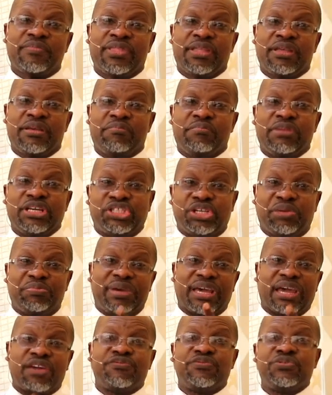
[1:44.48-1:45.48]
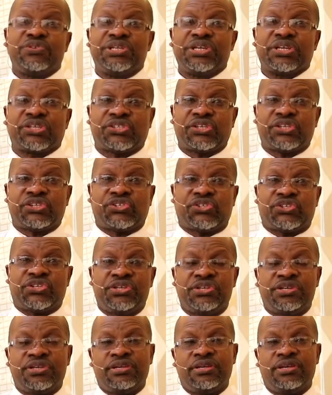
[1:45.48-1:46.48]
Mais j'aimerais vous dire
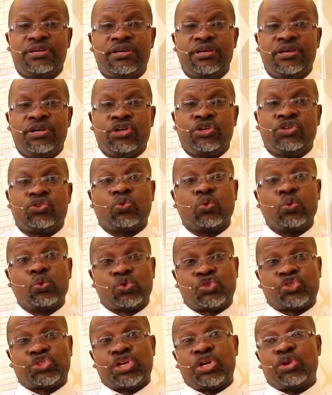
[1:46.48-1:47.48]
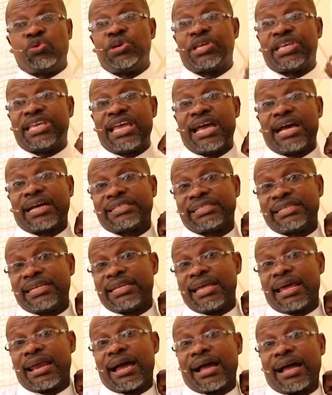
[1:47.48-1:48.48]
ceci. Tout celui qui a
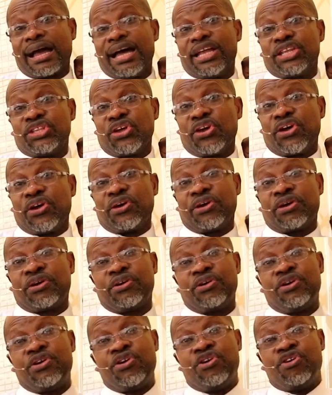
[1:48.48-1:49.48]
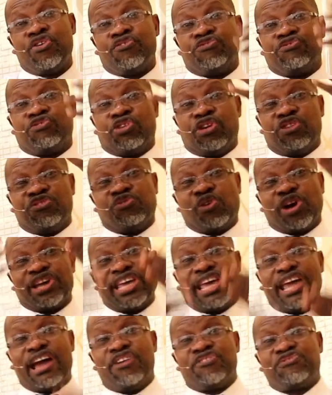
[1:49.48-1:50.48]
accédé à la grandeur, vous le
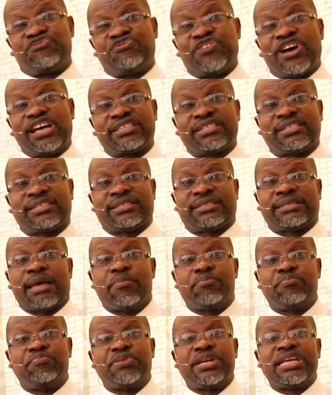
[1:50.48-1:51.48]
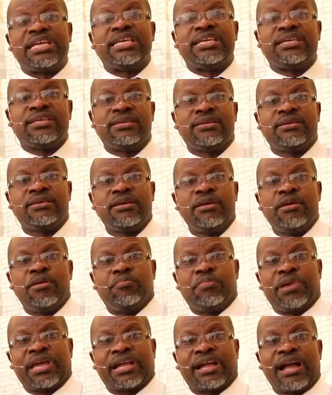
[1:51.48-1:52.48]
voyez en face, ça brille.
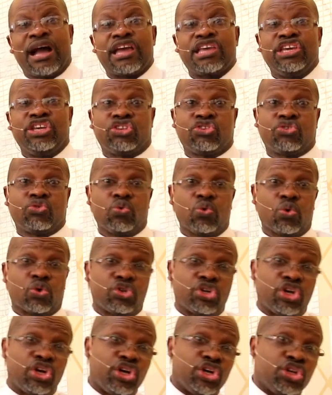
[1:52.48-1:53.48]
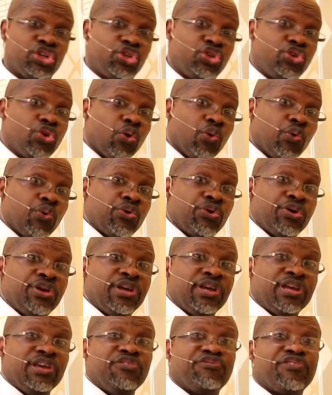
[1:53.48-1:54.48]
Mais quand il tourne le dos,
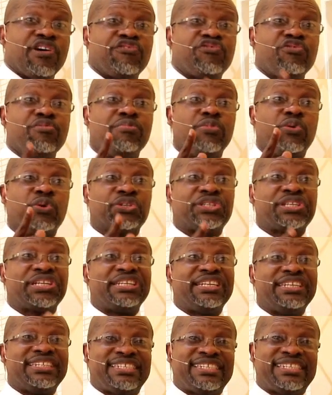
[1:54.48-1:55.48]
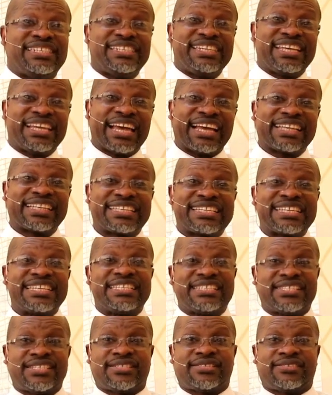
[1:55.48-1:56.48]
il va vous montrer des
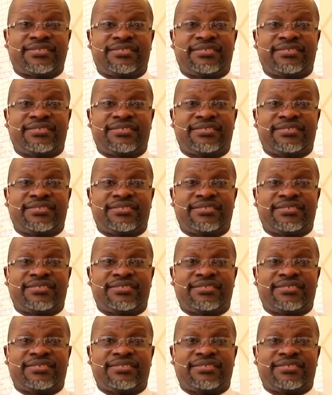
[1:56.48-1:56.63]
cicatrices,